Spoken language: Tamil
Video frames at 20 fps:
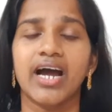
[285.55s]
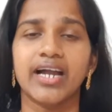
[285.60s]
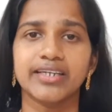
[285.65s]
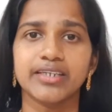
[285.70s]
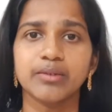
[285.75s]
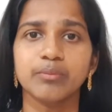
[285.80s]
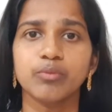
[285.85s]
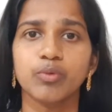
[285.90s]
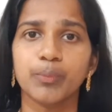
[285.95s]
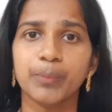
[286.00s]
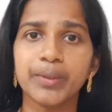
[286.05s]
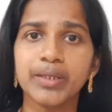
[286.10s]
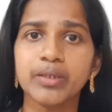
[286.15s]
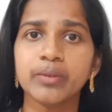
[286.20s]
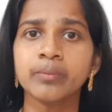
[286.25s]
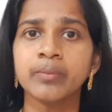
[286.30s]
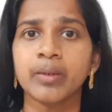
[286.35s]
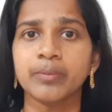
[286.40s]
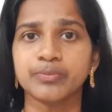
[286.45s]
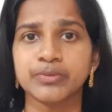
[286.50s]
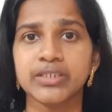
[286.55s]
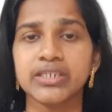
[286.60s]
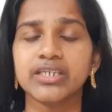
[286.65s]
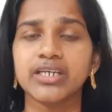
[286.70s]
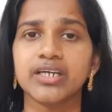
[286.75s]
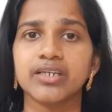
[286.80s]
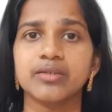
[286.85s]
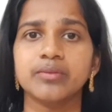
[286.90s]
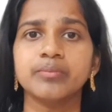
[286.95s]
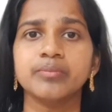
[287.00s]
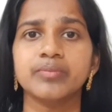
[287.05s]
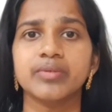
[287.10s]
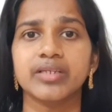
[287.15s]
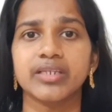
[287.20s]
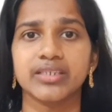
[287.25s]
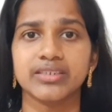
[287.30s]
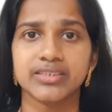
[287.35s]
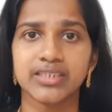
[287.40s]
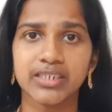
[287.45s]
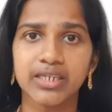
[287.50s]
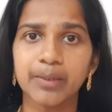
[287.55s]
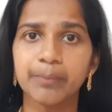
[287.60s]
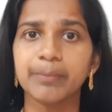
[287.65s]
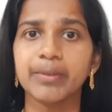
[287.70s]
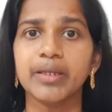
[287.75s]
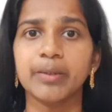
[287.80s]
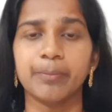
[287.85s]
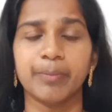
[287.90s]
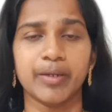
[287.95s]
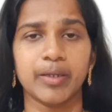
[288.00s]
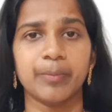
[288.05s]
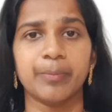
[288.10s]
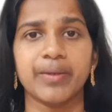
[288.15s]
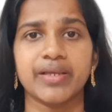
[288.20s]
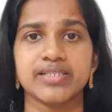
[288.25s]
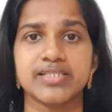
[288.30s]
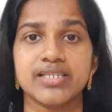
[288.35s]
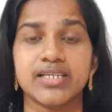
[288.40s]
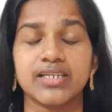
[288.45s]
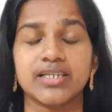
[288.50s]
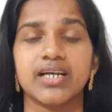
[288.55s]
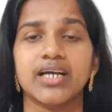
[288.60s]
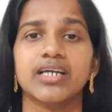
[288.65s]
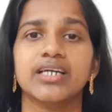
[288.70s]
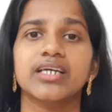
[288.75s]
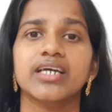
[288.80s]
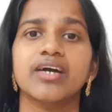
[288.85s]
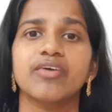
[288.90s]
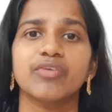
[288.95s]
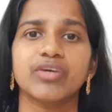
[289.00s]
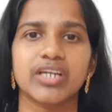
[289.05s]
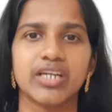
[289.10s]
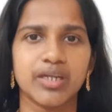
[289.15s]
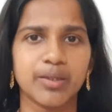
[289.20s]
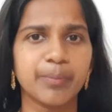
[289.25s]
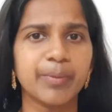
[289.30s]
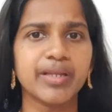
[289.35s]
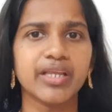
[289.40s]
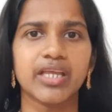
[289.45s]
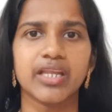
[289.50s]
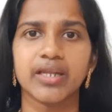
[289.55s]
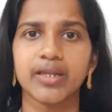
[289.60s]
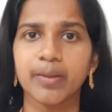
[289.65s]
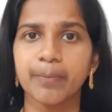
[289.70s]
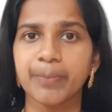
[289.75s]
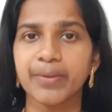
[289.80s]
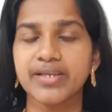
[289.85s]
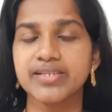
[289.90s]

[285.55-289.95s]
ஆனால் முபினும் அப்சர் கானும் ரீசெண்டாக மீட் பண்ணி பேசியிருக்காங்க அவங்க ரெண்டு பேரும் என்ன